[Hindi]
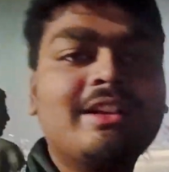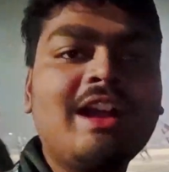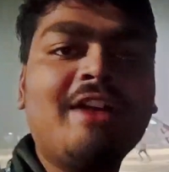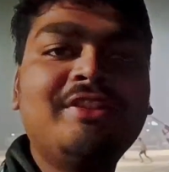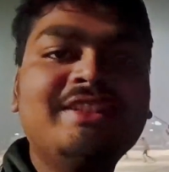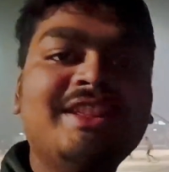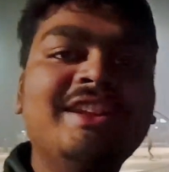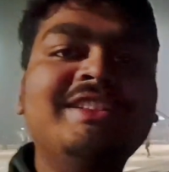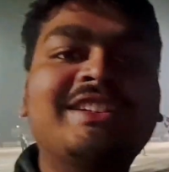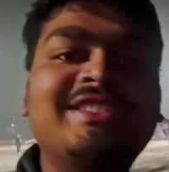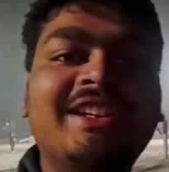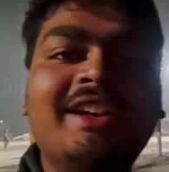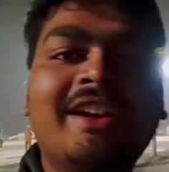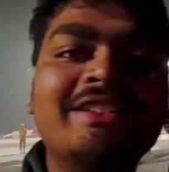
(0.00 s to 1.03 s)
काफ़ी देरी तक
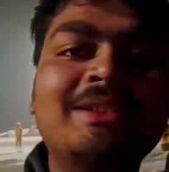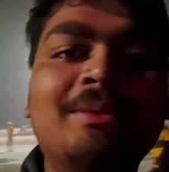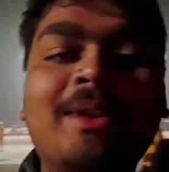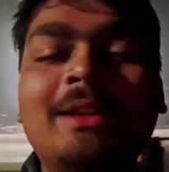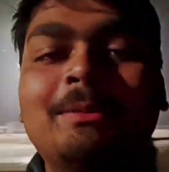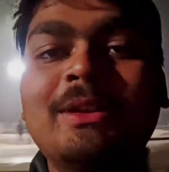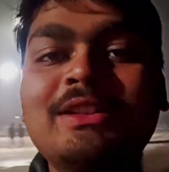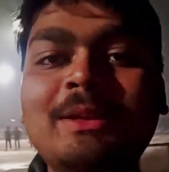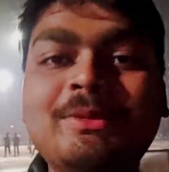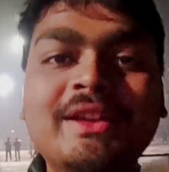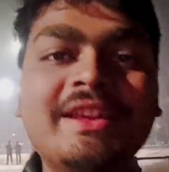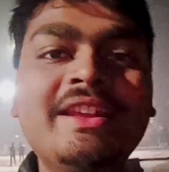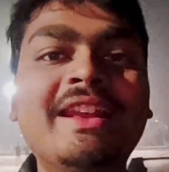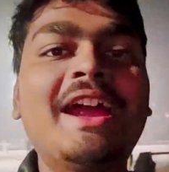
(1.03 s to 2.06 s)
चलेगा एकदम रात भर जब
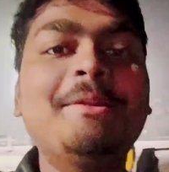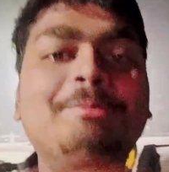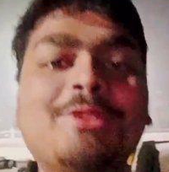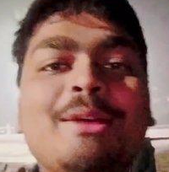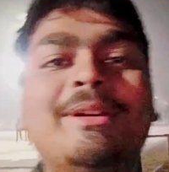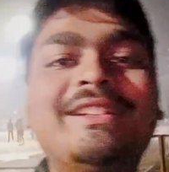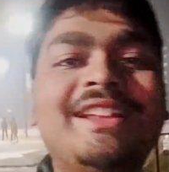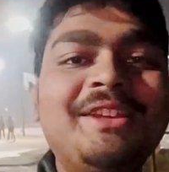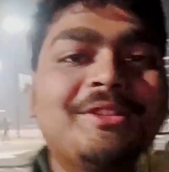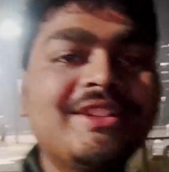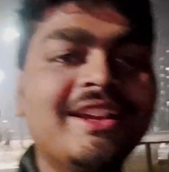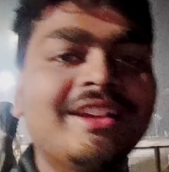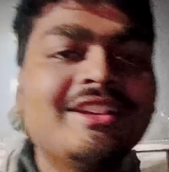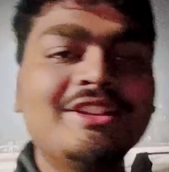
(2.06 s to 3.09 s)
तक ये लाइट पूरा बंद नहीं हो
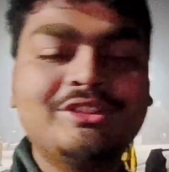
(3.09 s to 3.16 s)
जाए